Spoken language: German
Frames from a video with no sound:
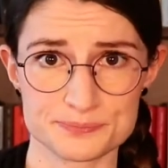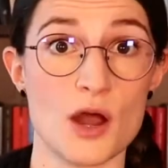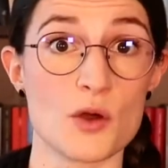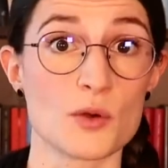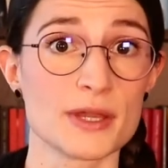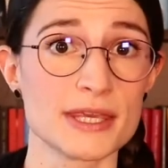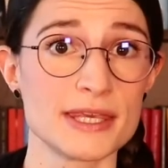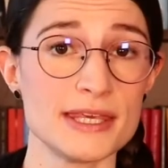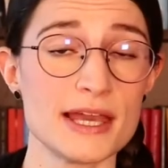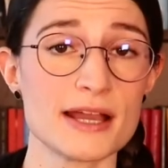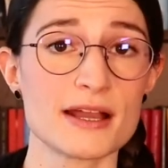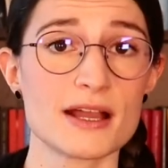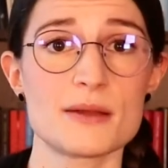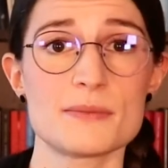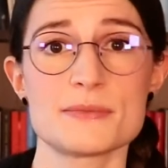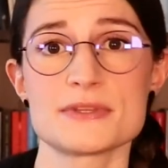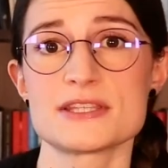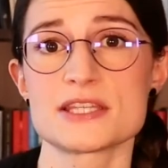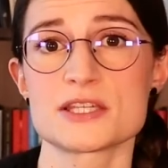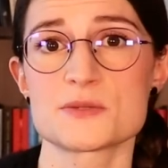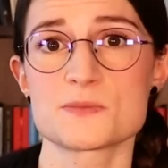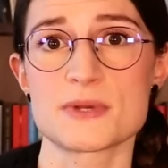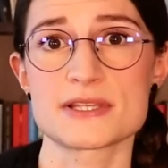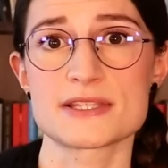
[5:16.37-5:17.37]
Auch hier kann man
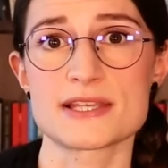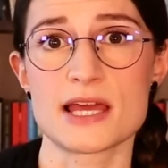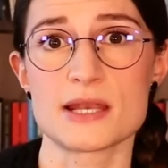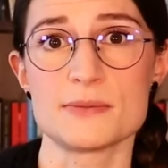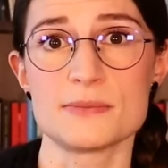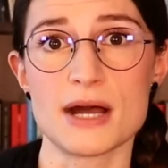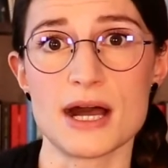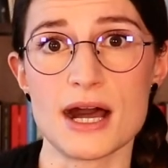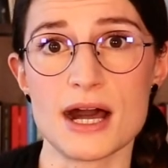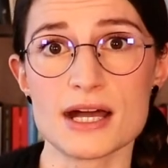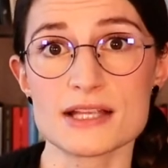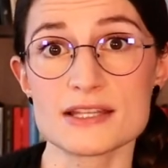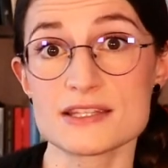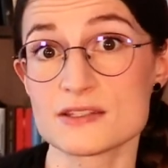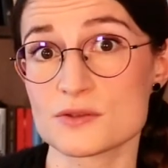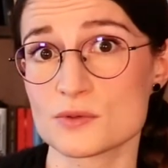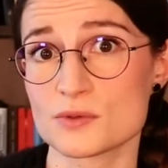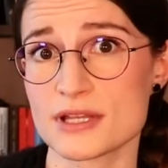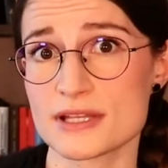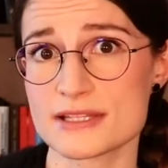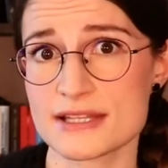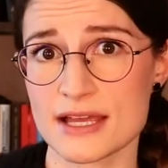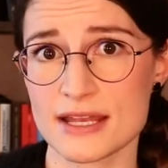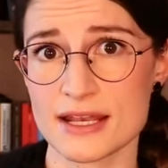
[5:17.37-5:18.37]
sich bei seinem Arzt
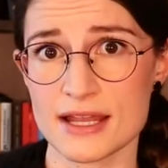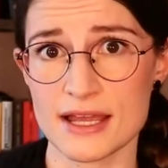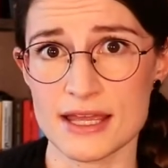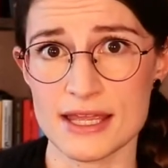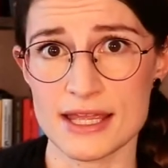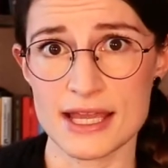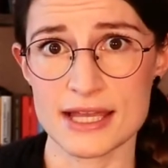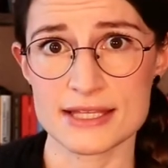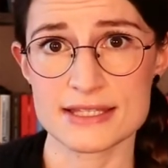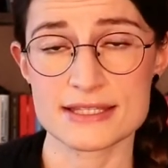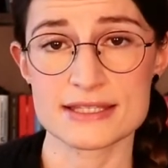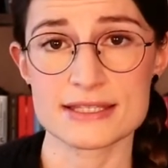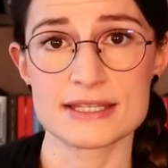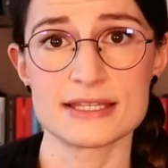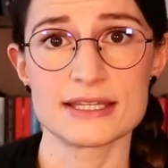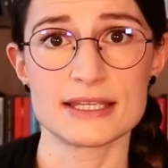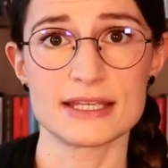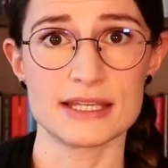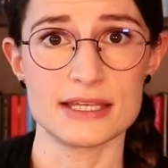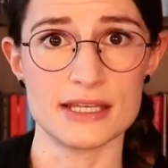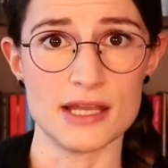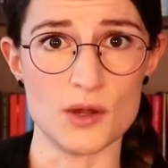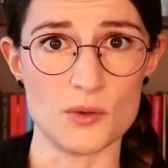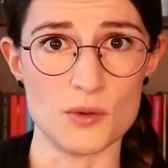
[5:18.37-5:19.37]
oder seiner Ärztin
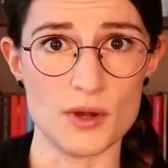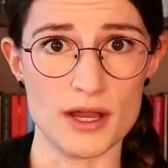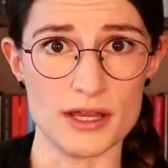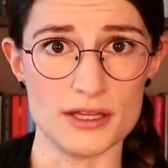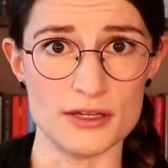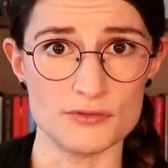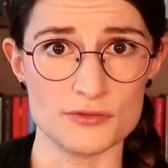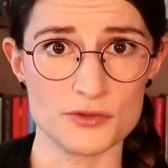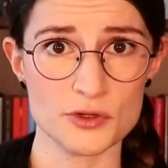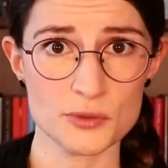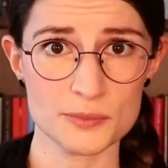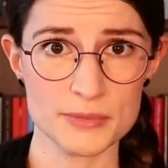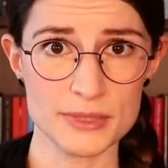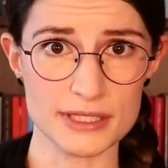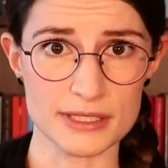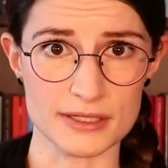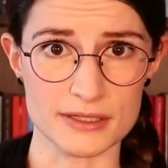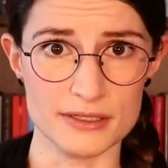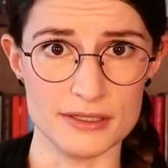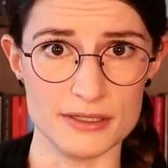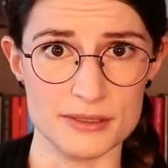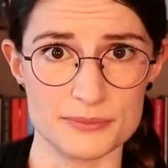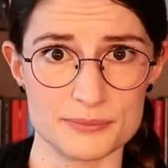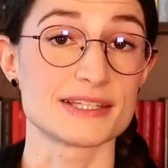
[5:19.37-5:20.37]
genauer informieren.